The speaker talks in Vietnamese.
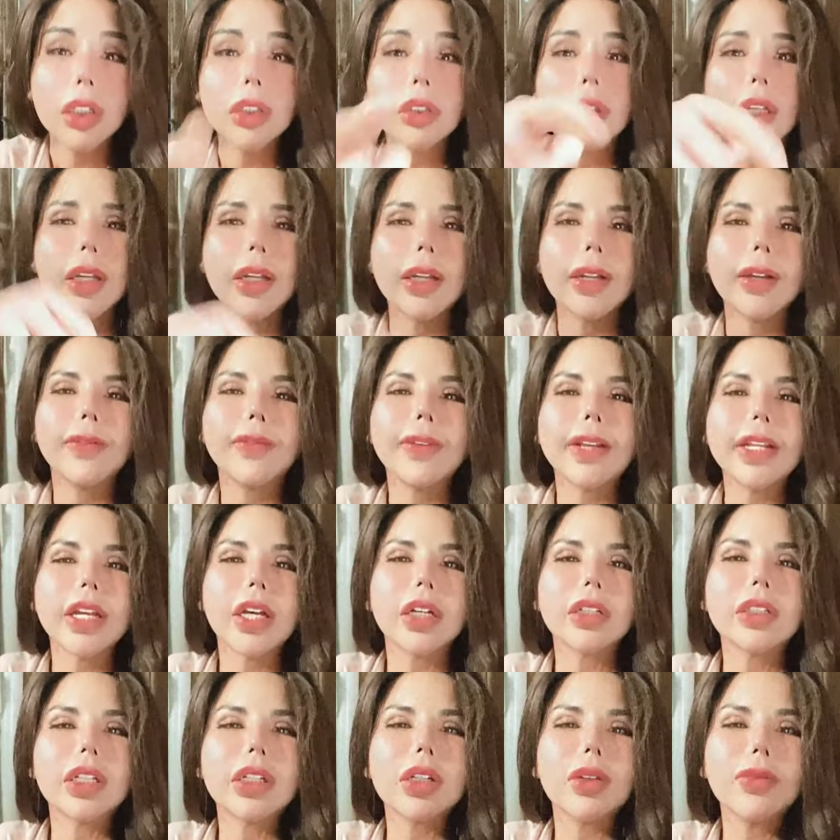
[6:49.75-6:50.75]
thì bây
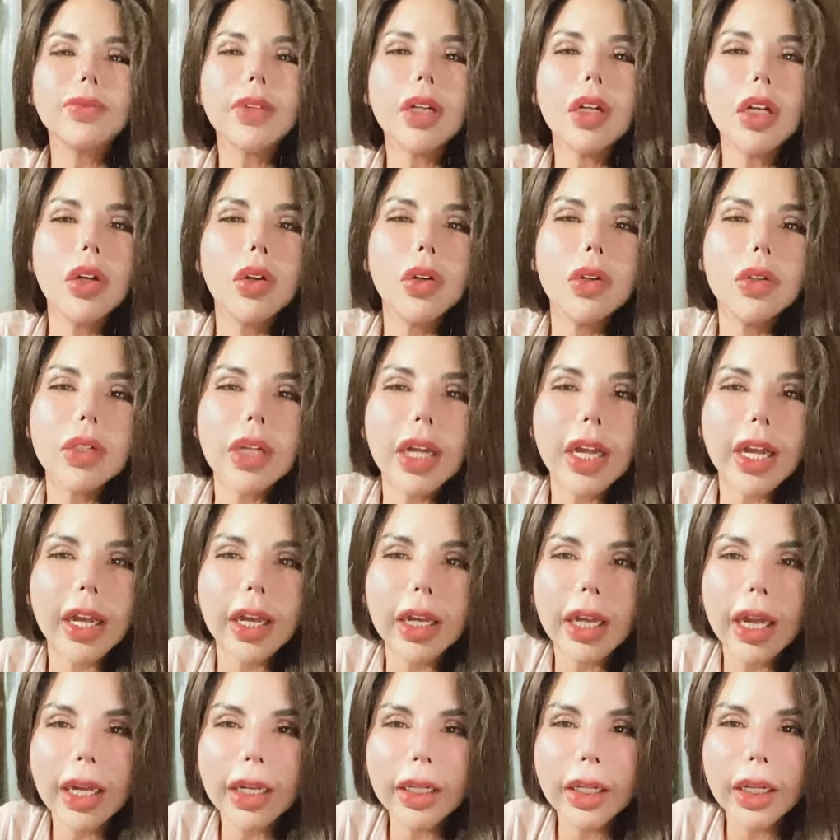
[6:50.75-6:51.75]
giờ chị cũng nói luôn nè
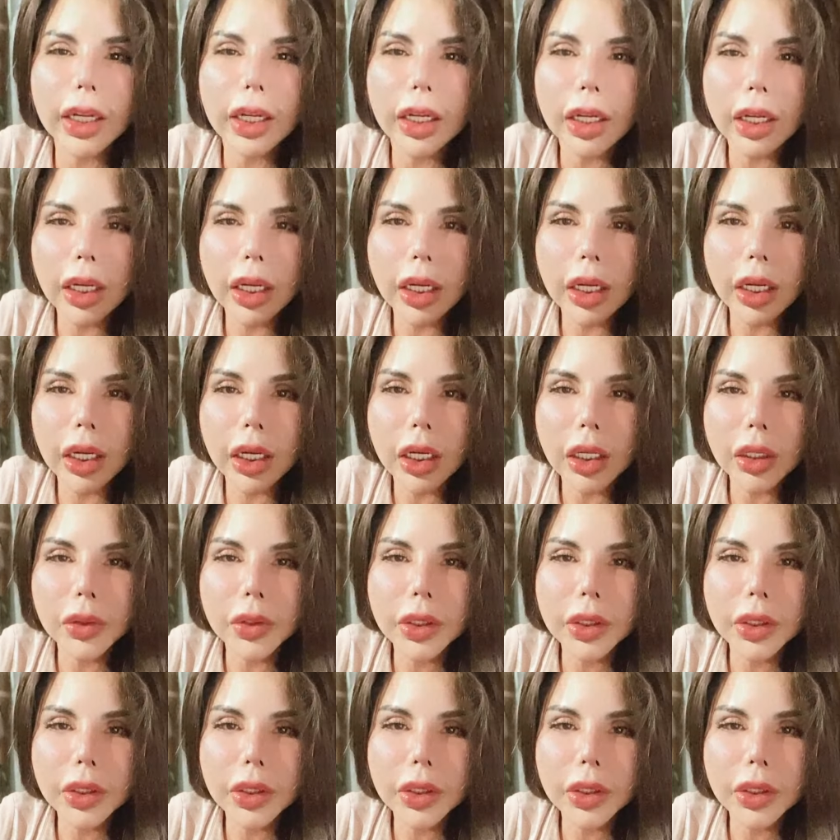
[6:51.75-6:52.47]
thằng uh,